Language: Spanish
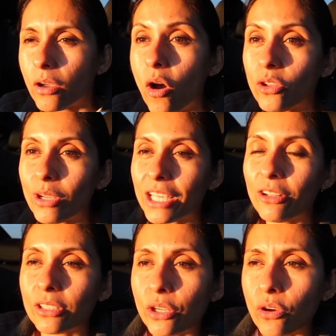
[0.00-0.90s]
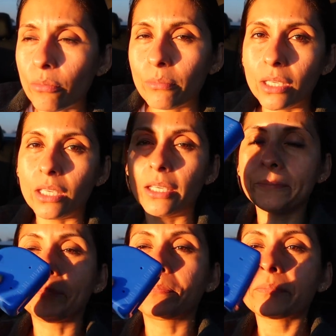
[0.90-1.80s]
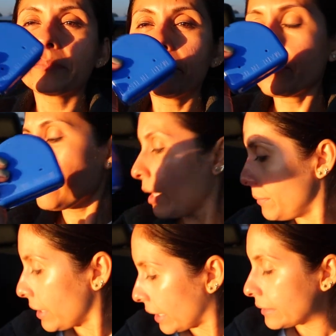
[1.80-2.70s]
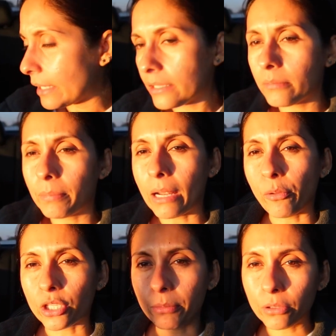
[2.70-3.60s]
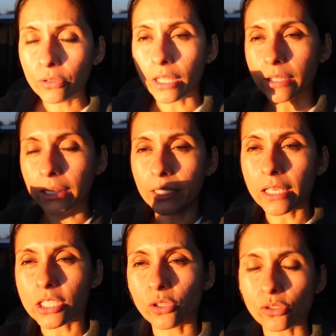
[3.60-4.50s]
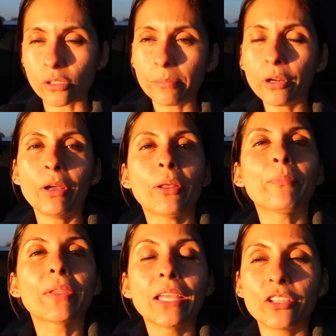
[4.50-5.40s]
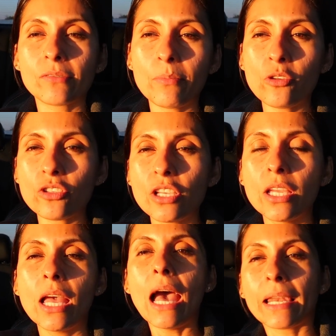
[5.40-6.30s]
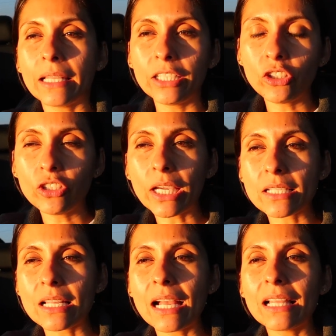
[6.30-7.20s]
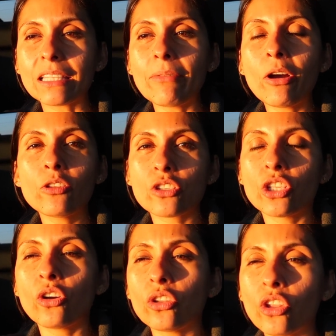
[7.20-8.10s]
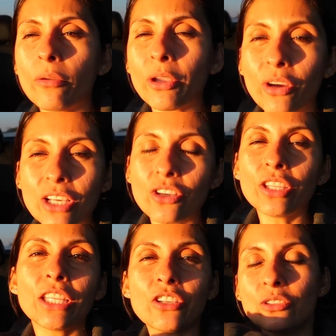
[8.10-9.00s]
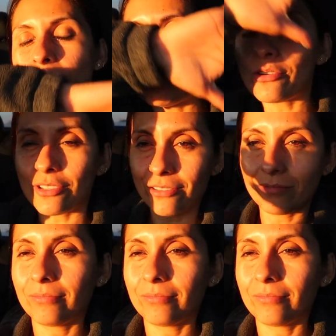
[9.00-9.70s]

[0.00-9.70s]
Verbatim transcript: Oh, no, aquí lo traigo. Mi, mi retén para ponerme durante el día, chicos. Pero bueno, nos vemos a ratito ya que salga del trabajo. Los quiero con todo mi corazón y nos vemos